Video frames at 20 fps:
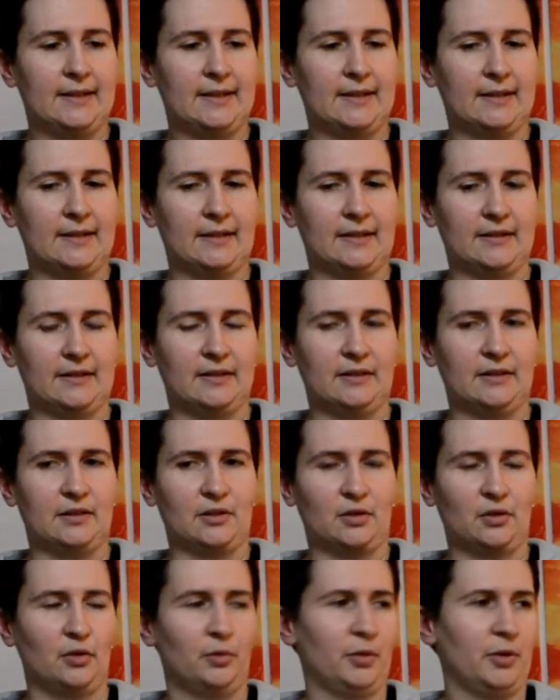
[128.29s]
äh,
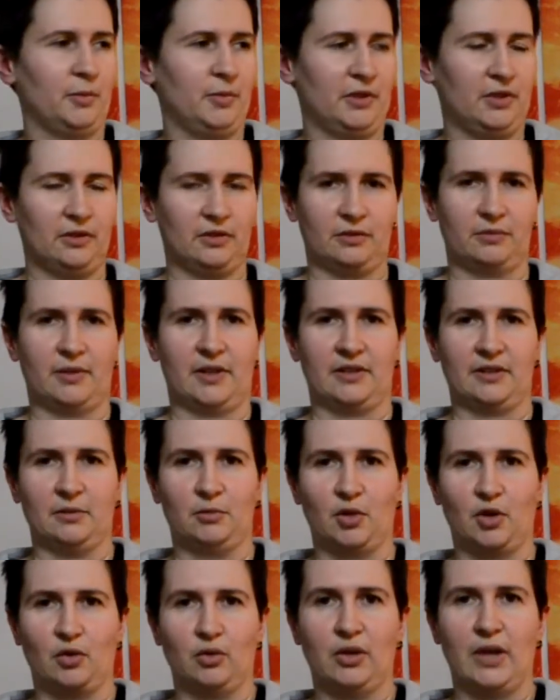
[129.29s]
Teleskop bzw.
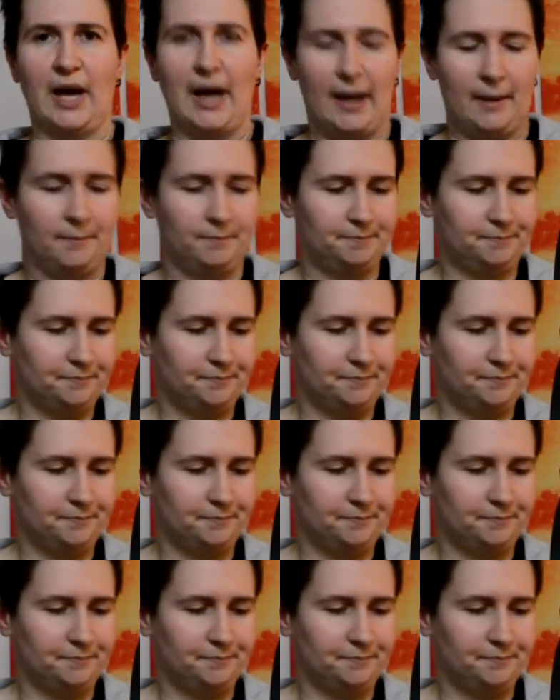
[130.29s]
im Okular.